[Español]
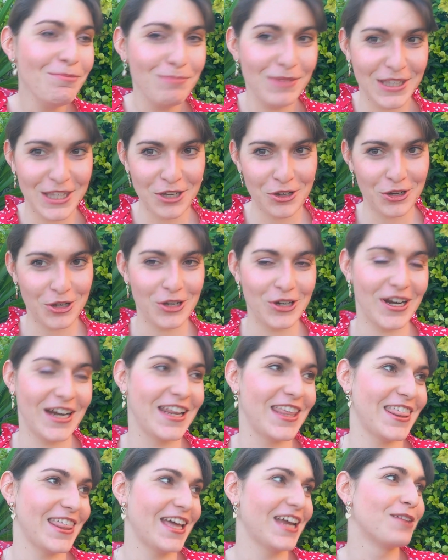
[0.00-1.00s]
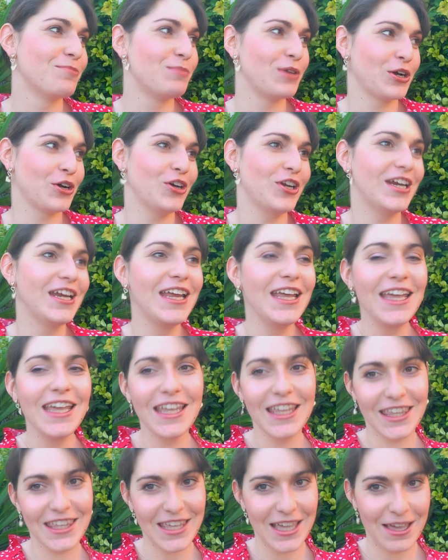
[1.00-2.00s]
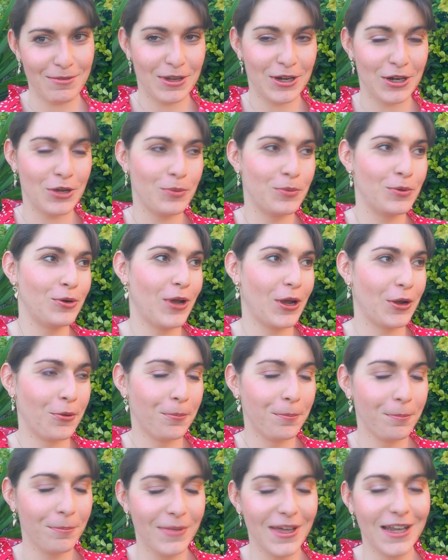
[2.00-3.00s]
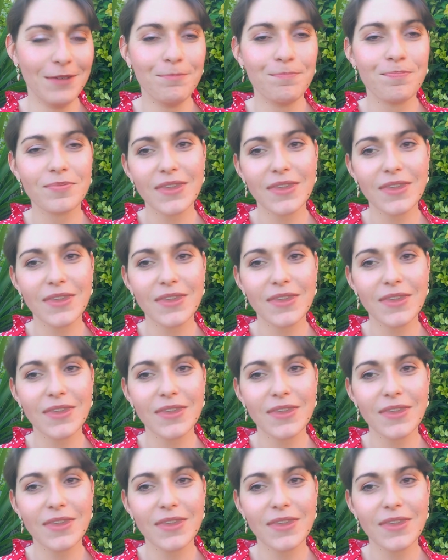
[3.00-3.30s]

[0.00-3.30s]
me tengo que organizar mejor y a ver cómo lo hago, ¿vale?